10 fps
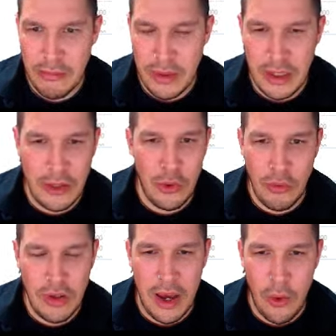ihr dürft
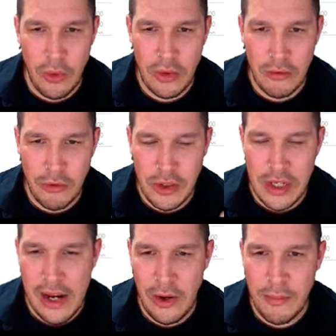ja auch davon
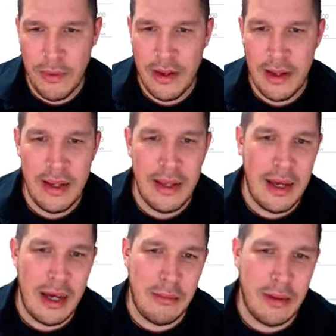teilhaben,
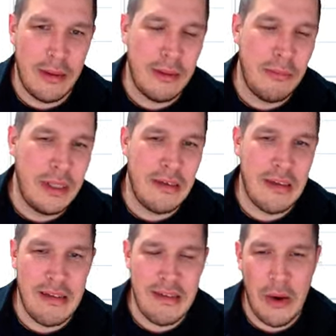aber bitte
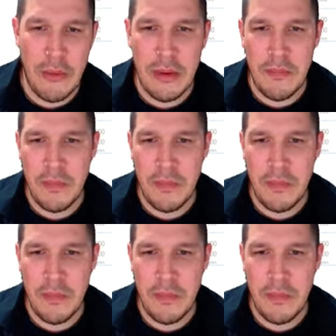seid sauber,